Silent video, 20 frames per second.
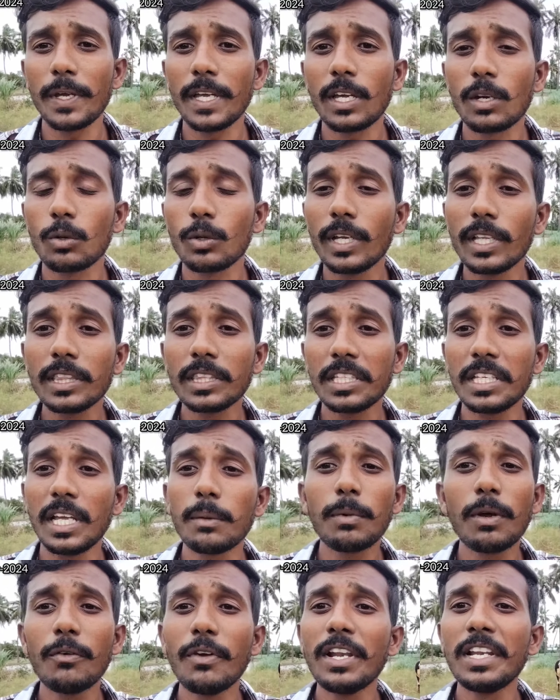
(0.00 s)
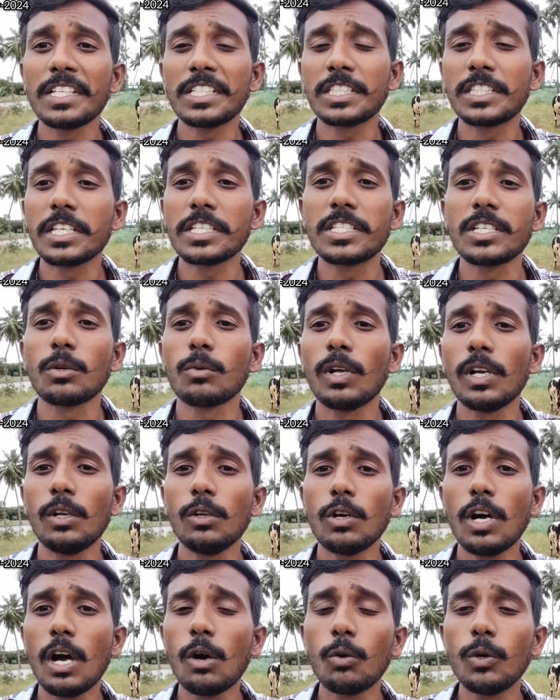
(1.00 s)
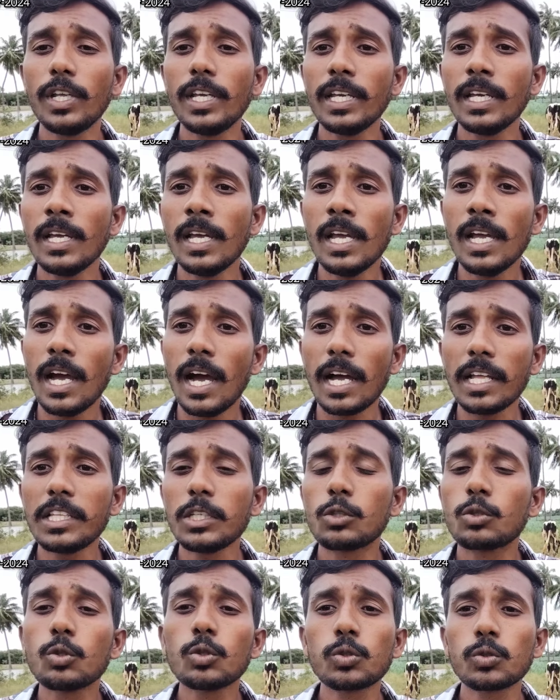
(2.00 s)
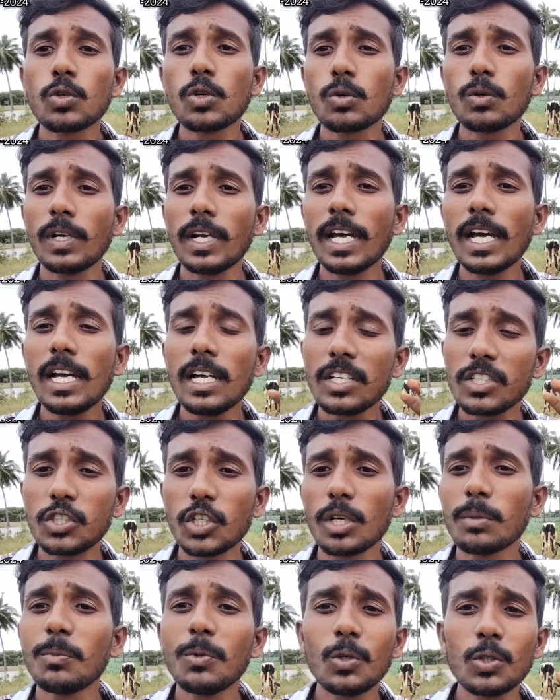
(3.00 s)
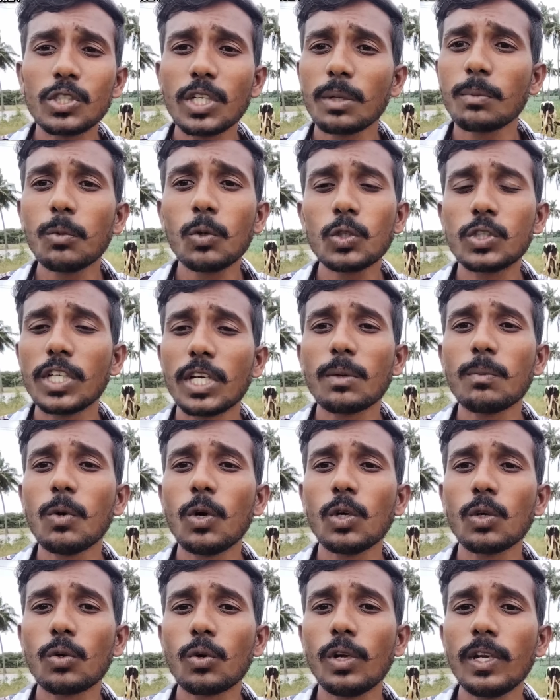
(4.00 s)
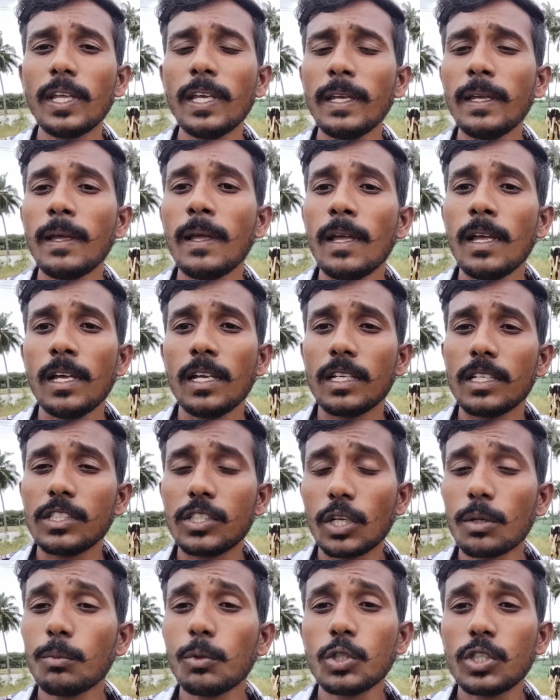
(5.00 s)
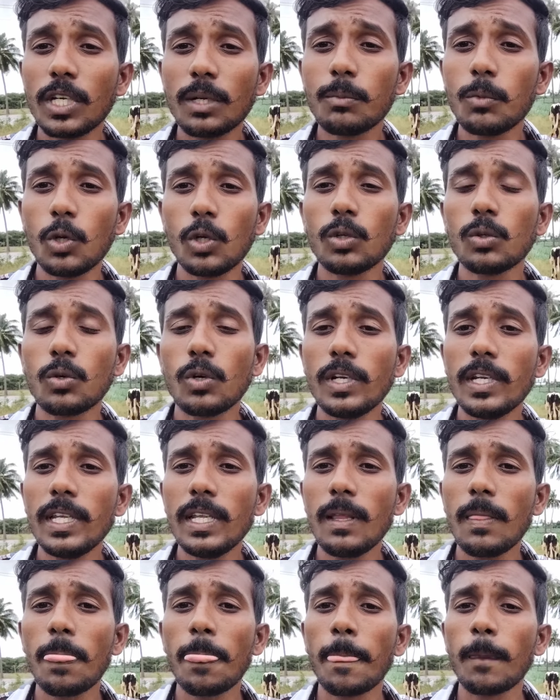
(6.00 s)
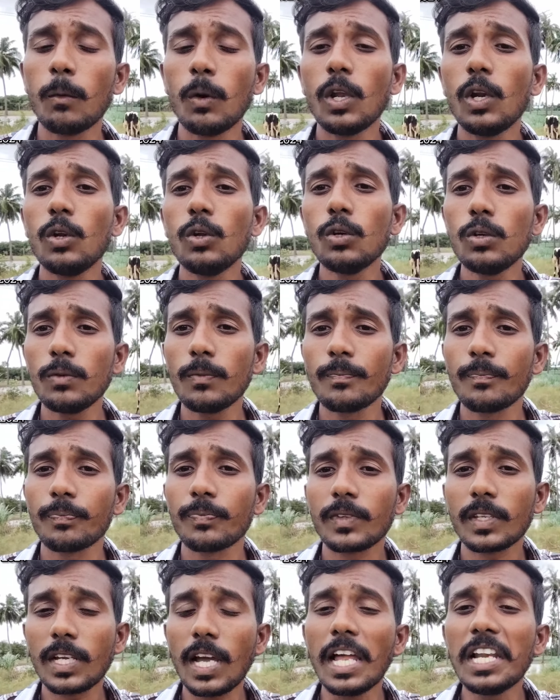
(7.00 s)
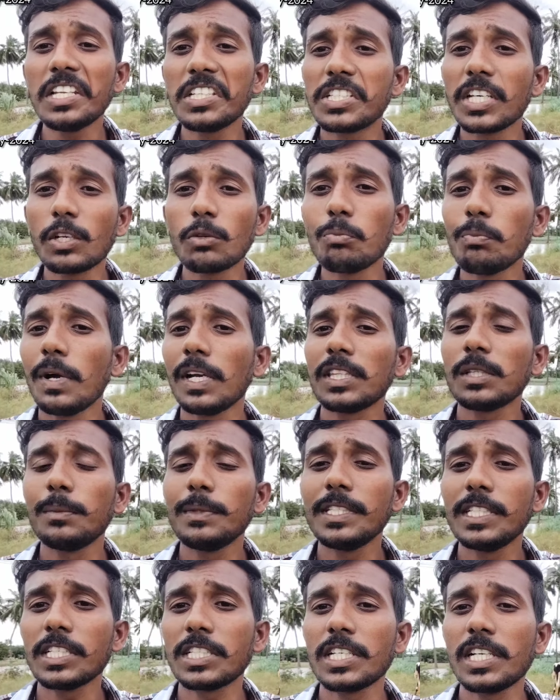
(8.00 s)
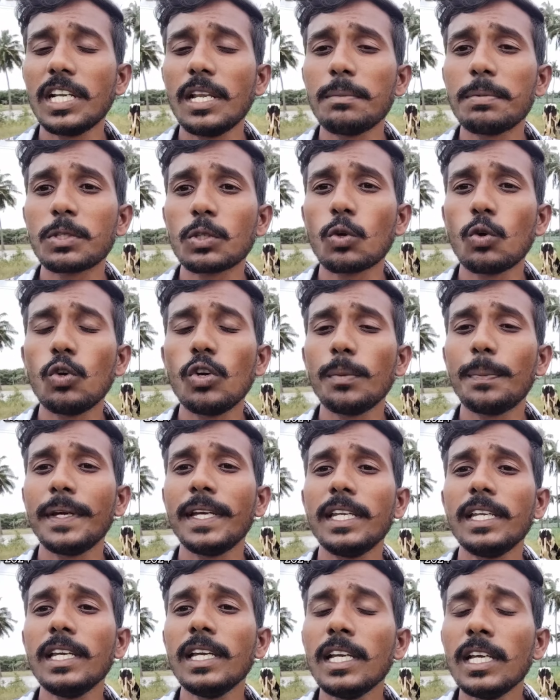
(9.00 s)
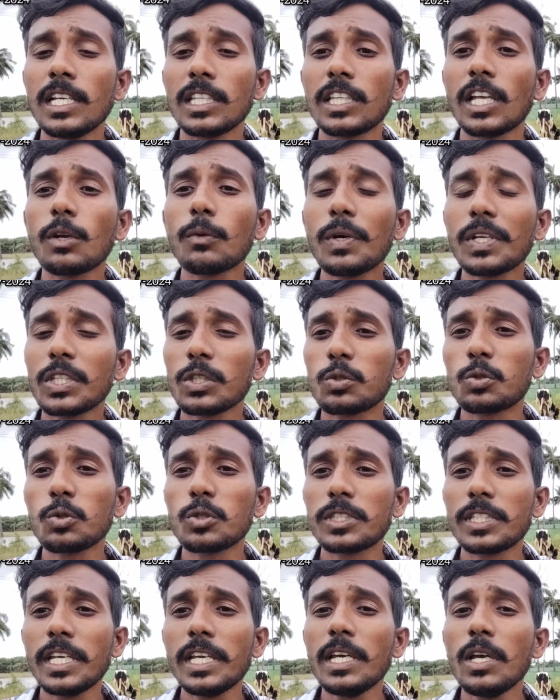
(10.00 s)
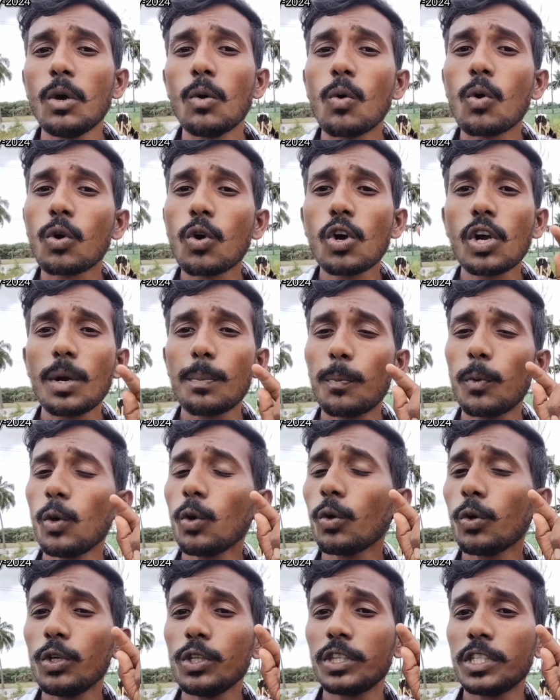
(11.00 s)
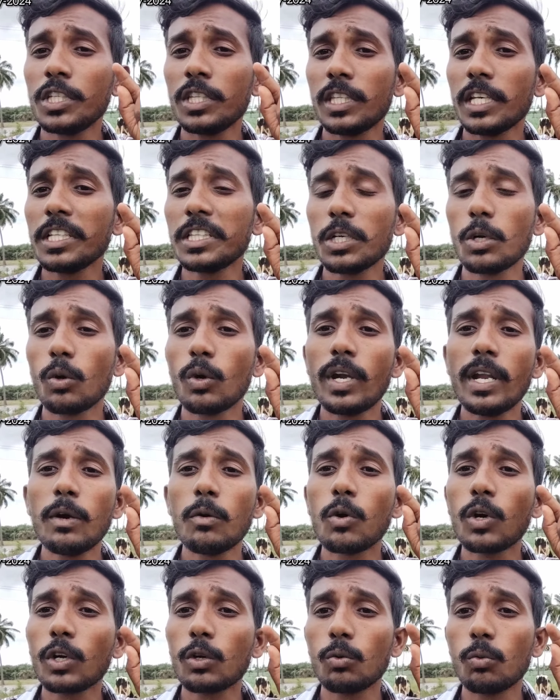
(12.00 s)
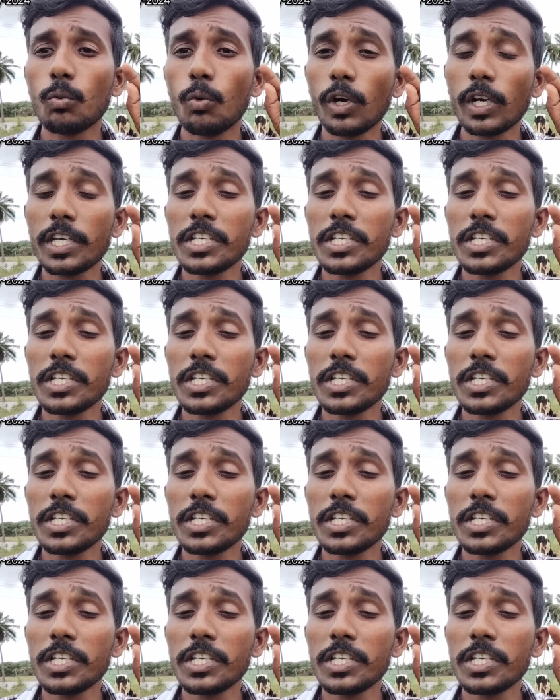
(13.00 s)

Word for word: కోల్పోయారు ఎంత ఎనభై వేలు ఇచ్చి తెచ్చారు వాళ్ళు ఆవుని అది చూసుకోకుండా జర్ము జర్ము జర్ము అనుకొని జర్ము జర్ము అనుకొని వాళ్ళు ఖాళీ జ్వరం మాత్రం ఇంజక్షన్ లేపించుకొని ఉండిపోయి తర్వాత చూస్తే ఒక్కొక్క పులుగు ఇంత ఇంత అయితే ఉండే